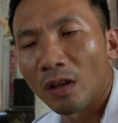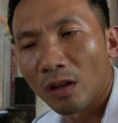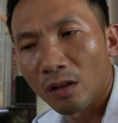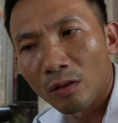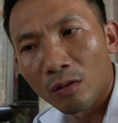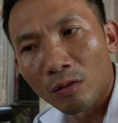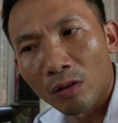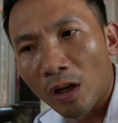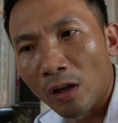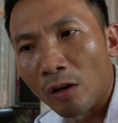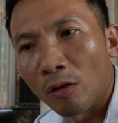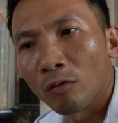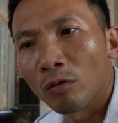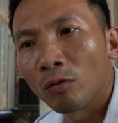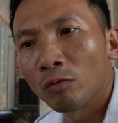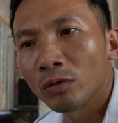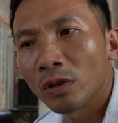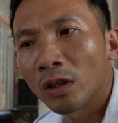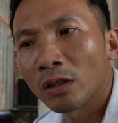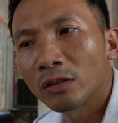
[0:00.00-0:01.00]
ừ, cái đó
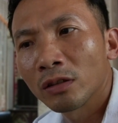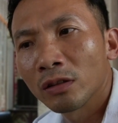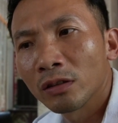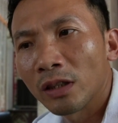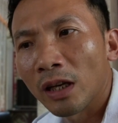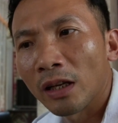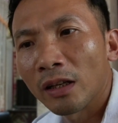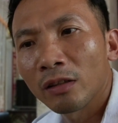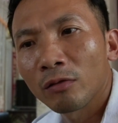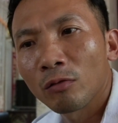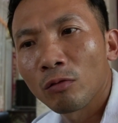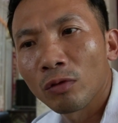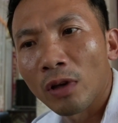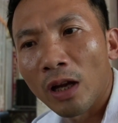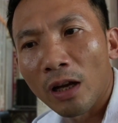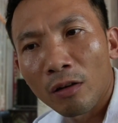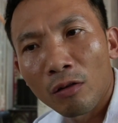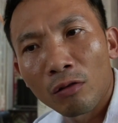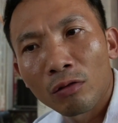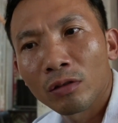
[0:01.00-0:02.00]
đúng thật sự gia đình cũng
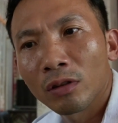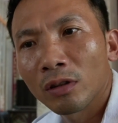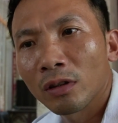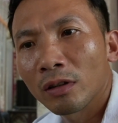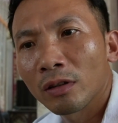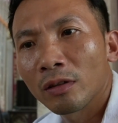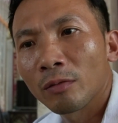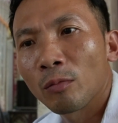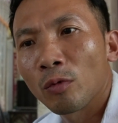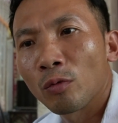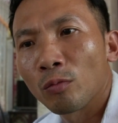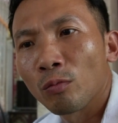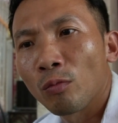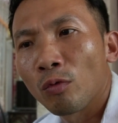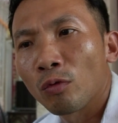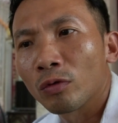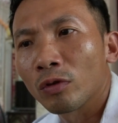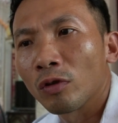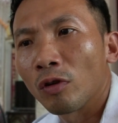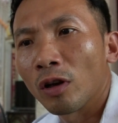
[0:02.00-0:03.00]
đang còn một,
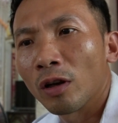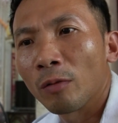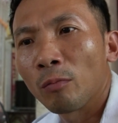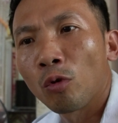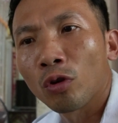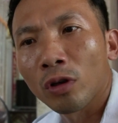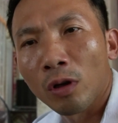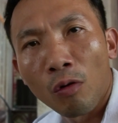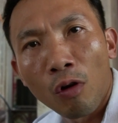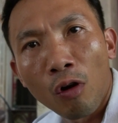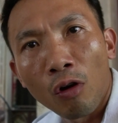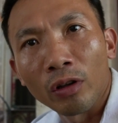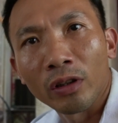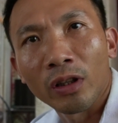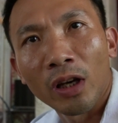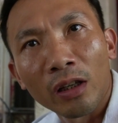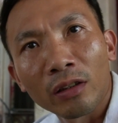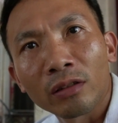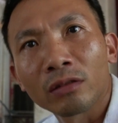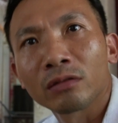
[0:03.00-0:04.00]
một gọi là một câu hỏi thật